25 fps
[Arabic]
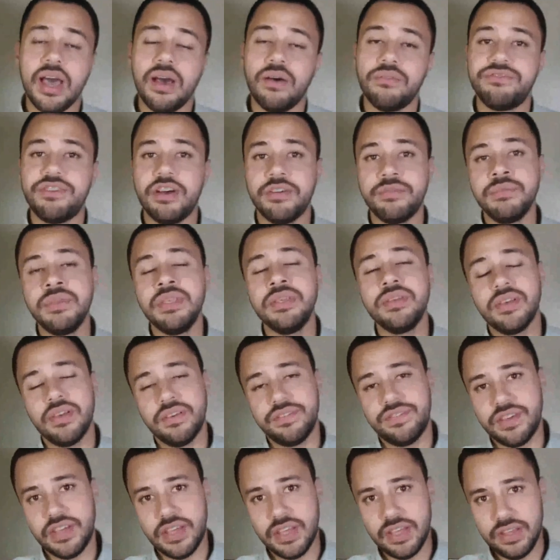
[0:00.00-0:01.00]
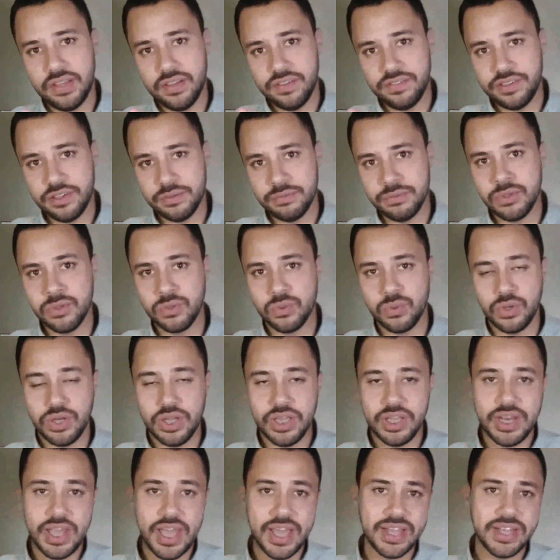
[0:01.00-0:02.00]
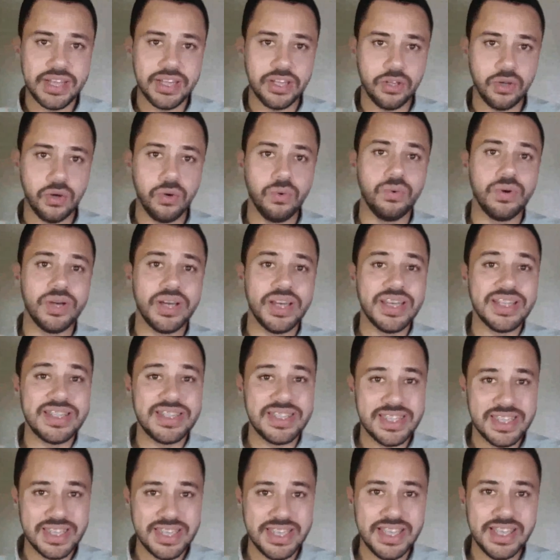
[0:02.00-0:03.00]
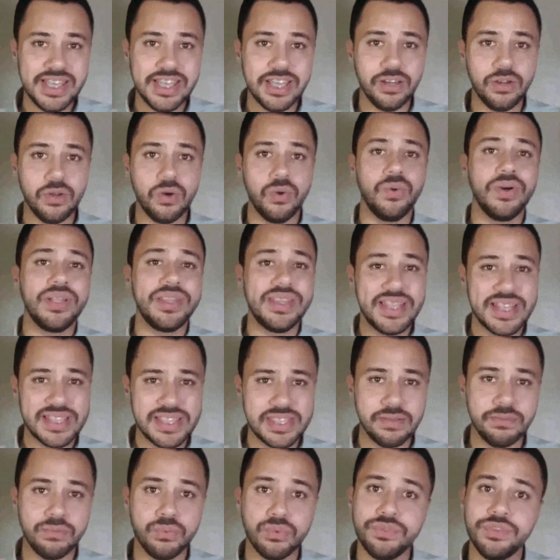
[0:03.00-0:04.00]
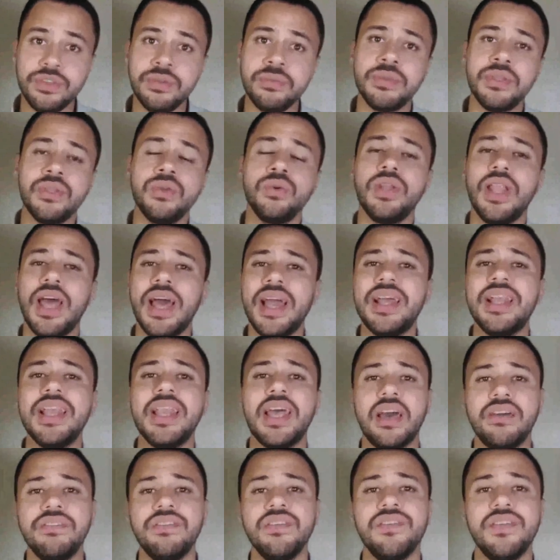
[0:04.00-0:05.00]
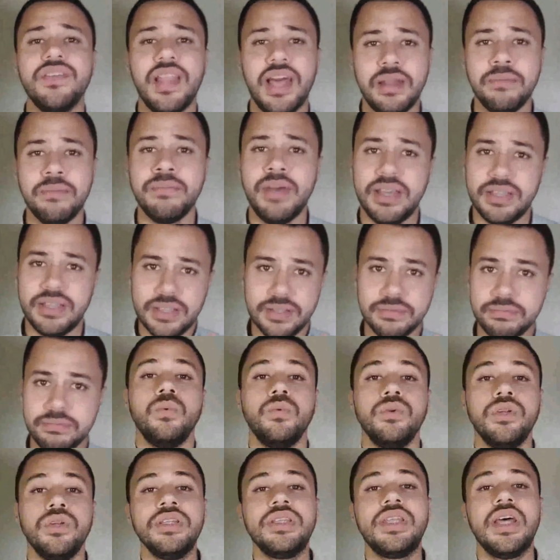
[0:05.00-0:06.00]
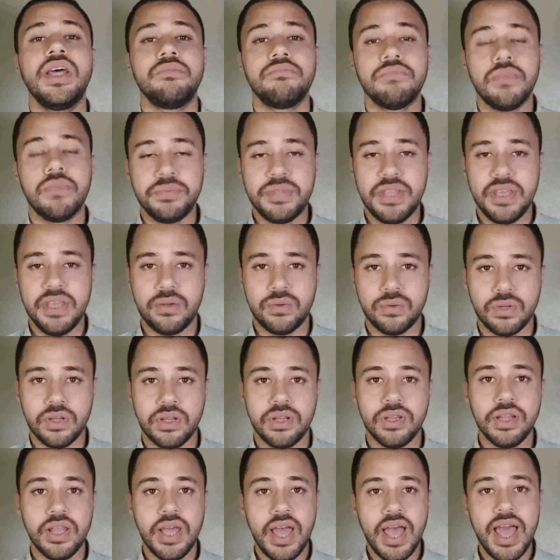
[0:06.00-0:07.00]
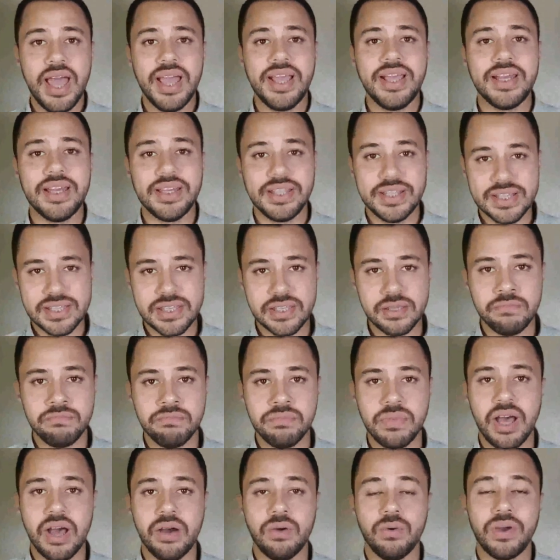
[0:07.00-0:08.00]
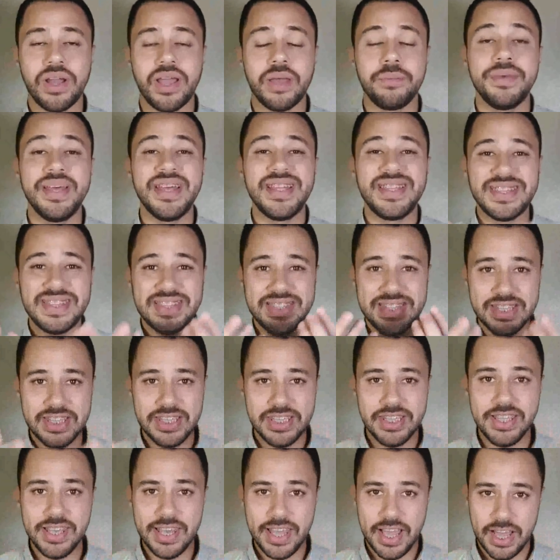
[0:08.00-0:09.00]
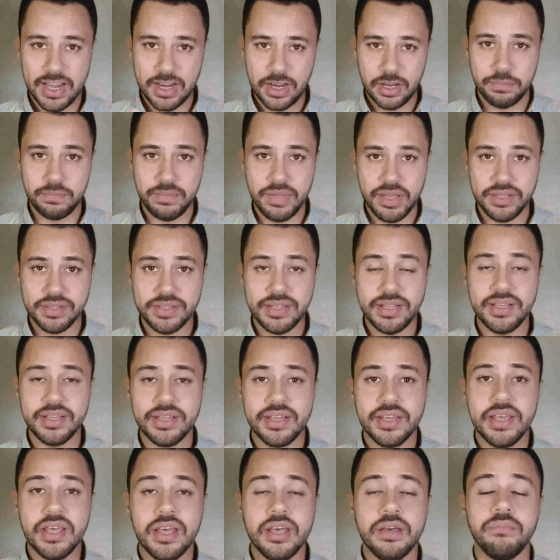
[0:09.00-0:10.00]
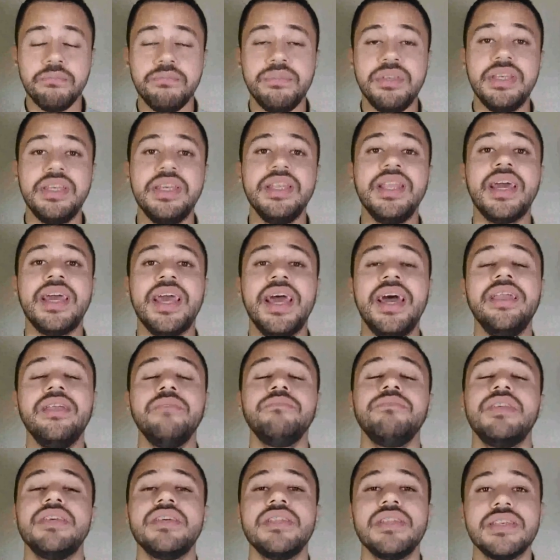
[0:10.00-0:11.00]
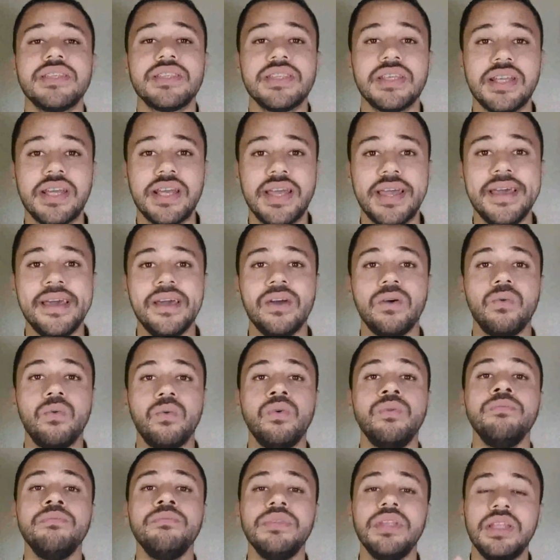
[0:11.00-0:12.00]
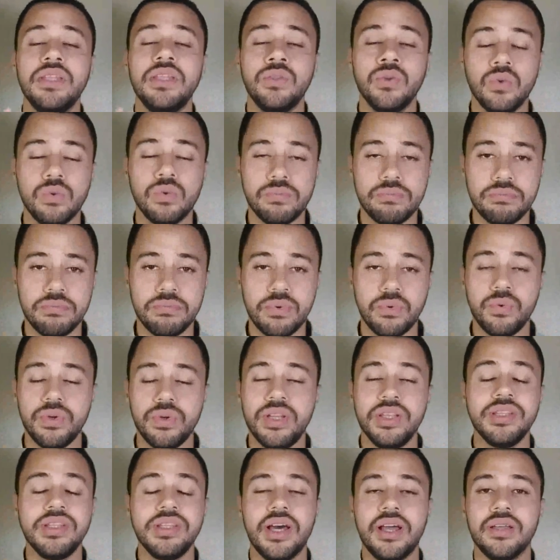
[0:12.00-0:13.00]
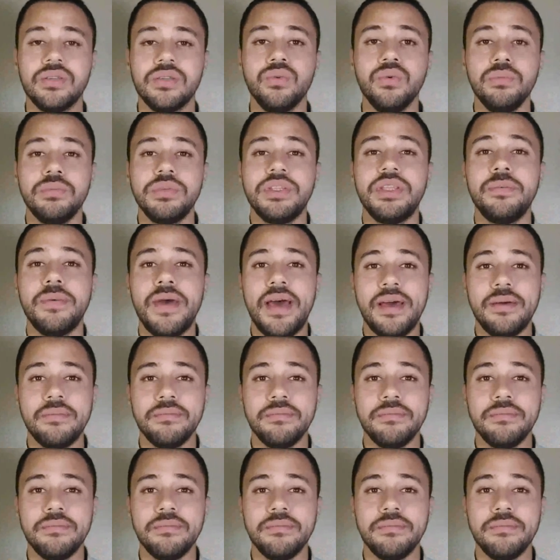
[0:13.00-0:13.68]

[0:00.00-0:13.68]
فمي ف... فمنه الاكل اللي هو التقيل اللي هو الدسم وفي منه الاكل الخفيف اللي على المعده وان انت لما بتاكل اكل دسم او وجبات تقيله على المعده بيجي لك حاله من الاسترخاء ومن النوم واللي انت على طول بتبقى